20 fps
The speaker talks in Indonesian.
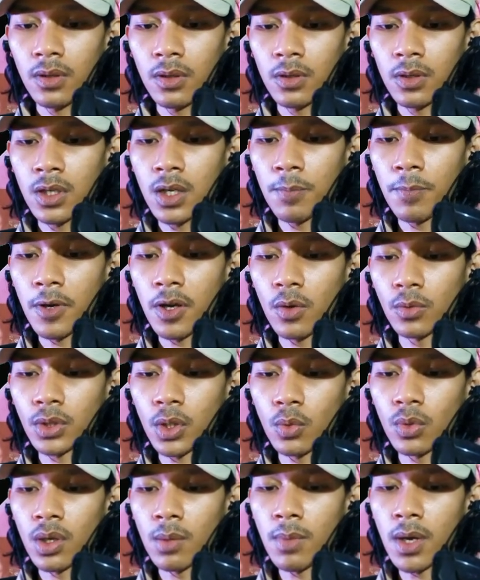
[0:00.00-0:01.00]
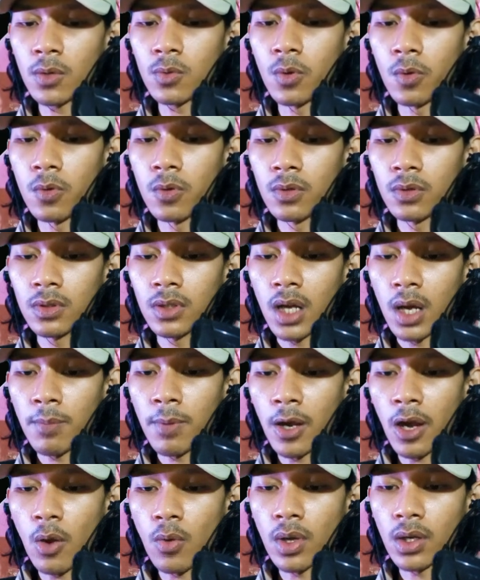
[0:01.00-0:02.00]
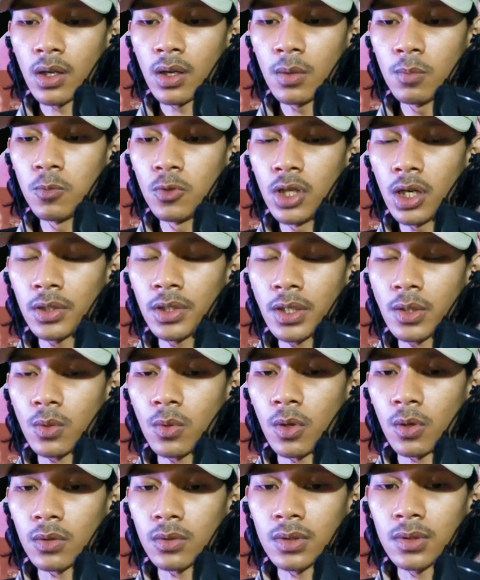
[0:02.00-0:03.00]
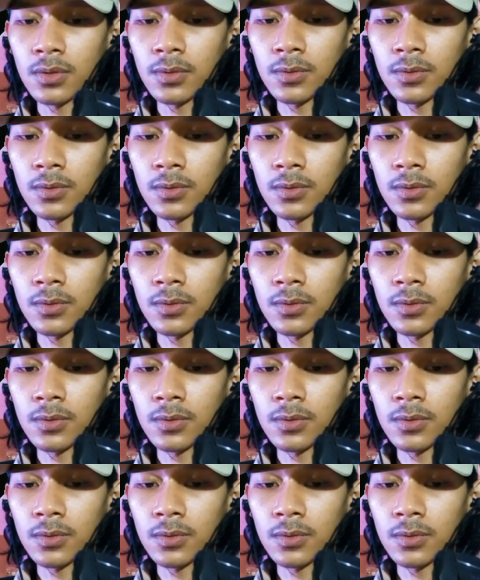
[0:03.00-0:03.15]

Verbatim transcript: Kenapa kau tahu namaku? Apa kau adalah budak Neklor?